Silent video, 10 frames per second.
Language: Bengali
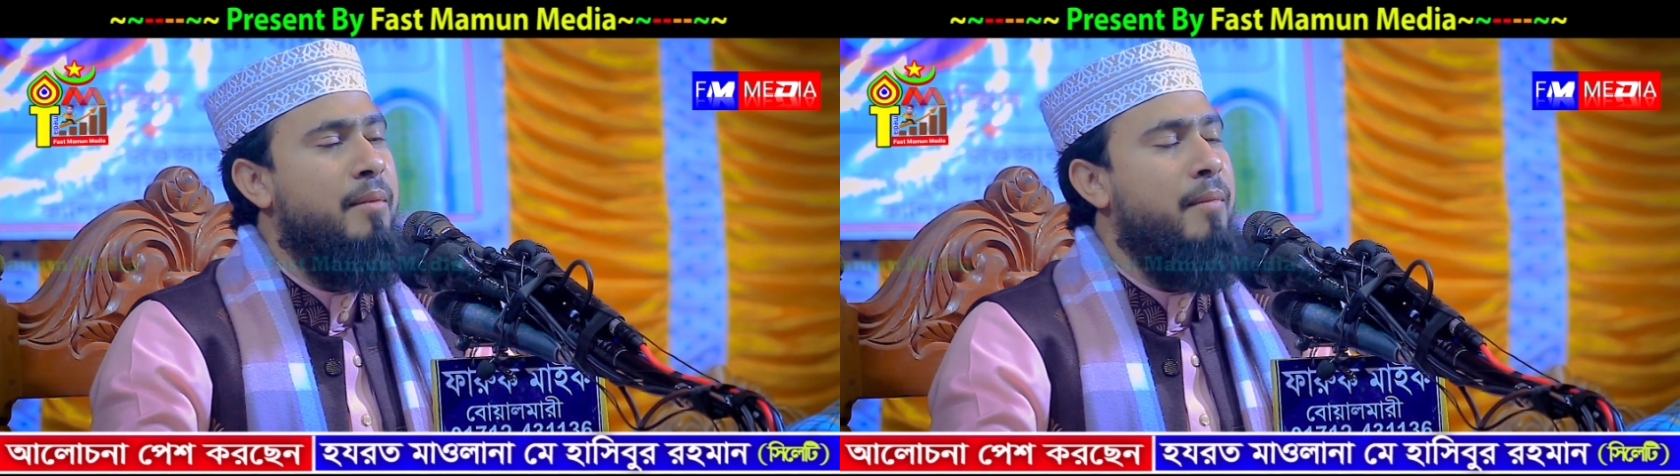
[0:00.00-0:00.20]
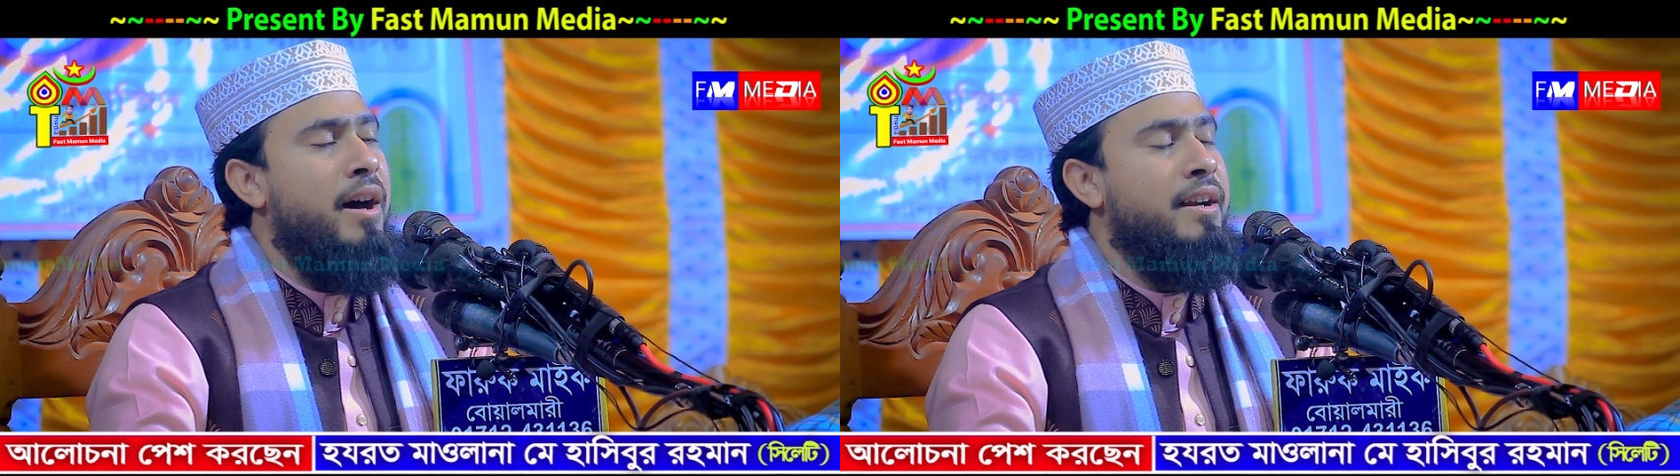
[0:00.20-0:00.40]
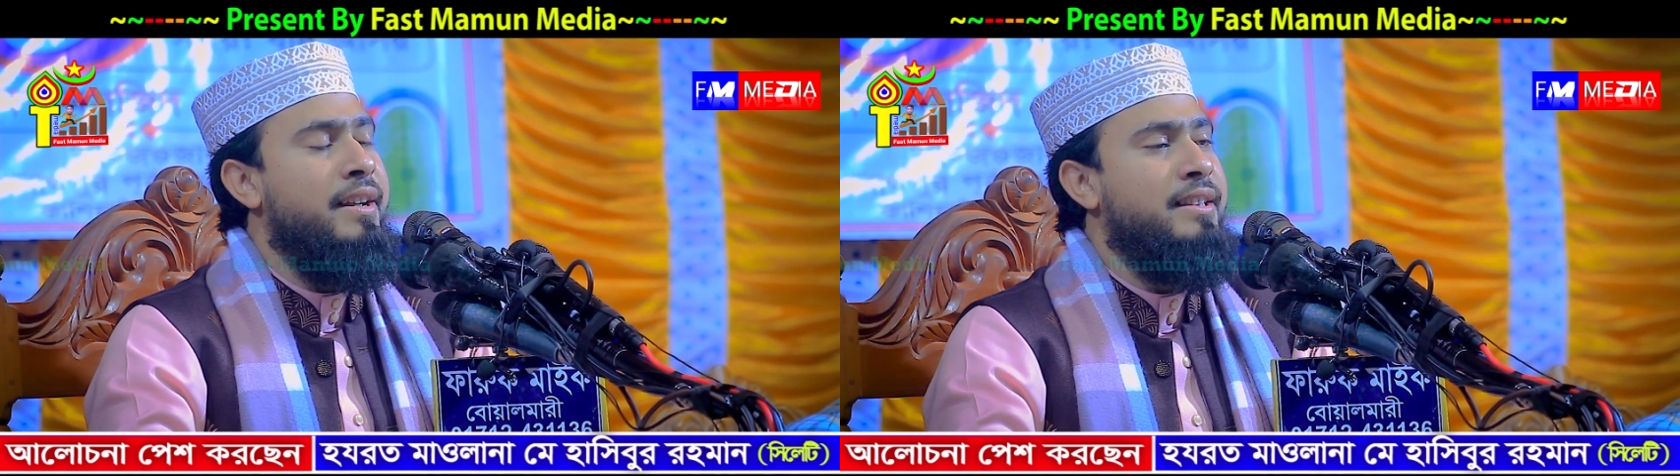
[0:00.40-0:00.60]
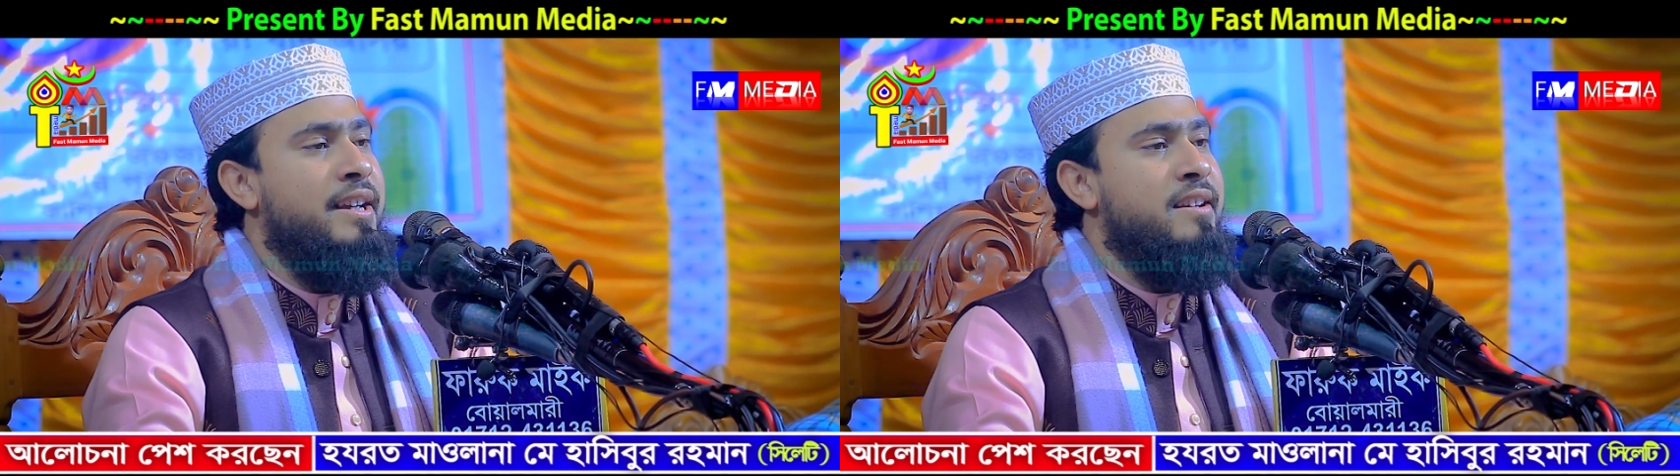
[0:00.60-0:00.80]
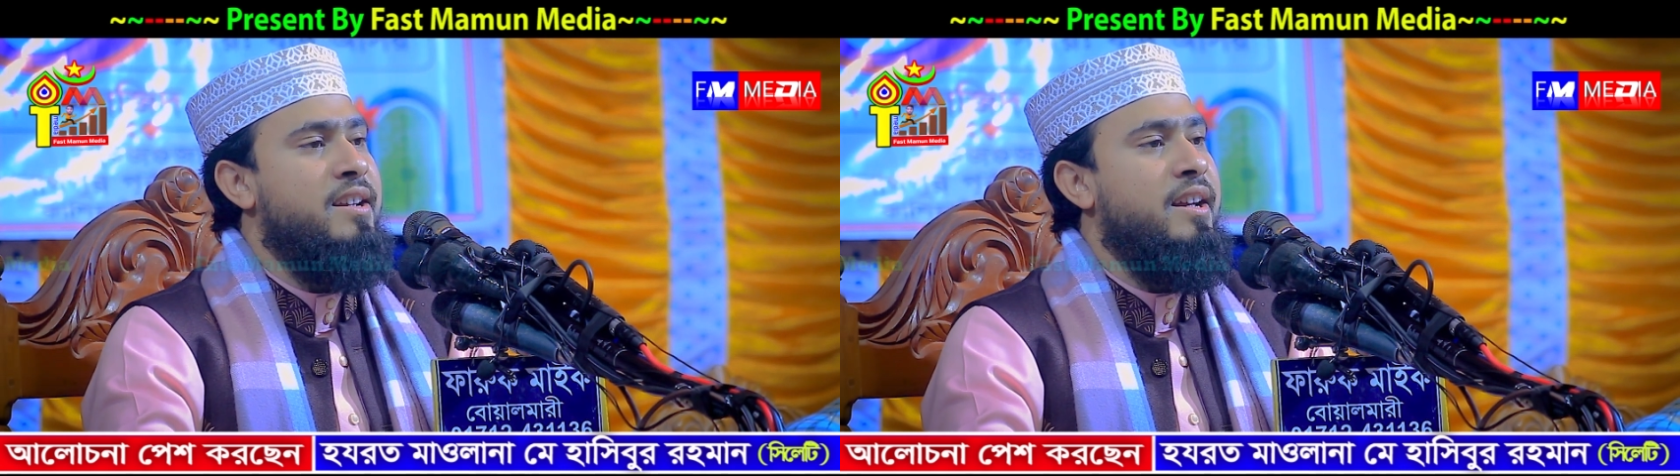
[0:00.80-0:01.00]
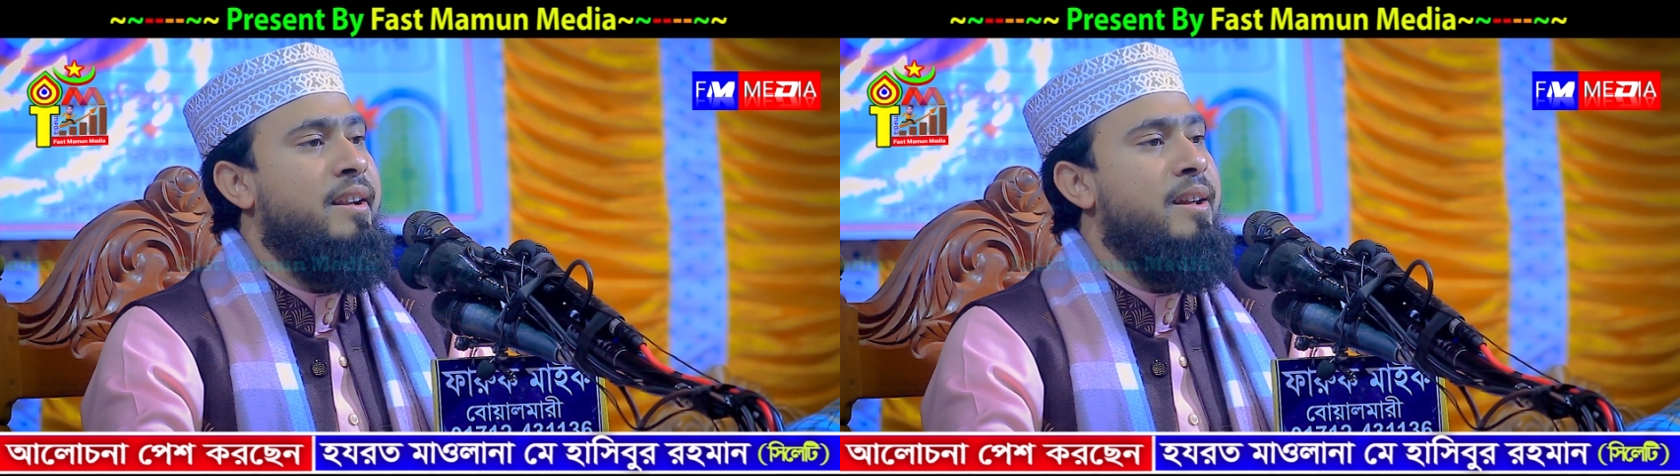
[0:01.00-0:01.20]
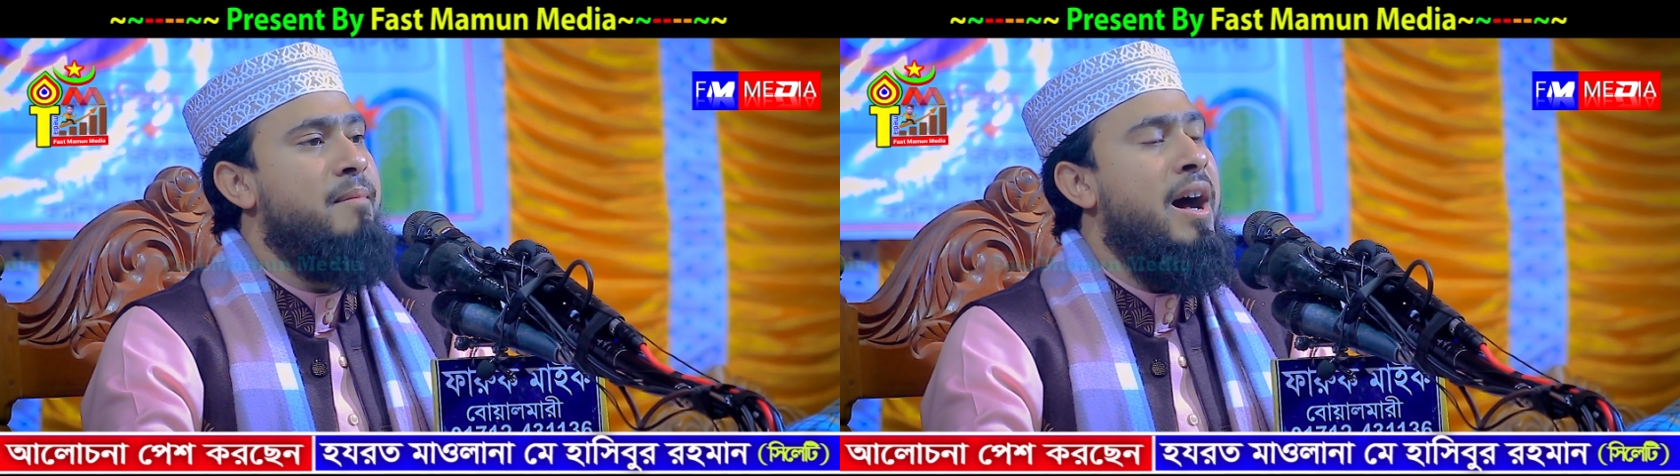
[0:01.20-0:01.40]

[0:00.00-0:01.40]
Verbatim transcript: আমার দেশের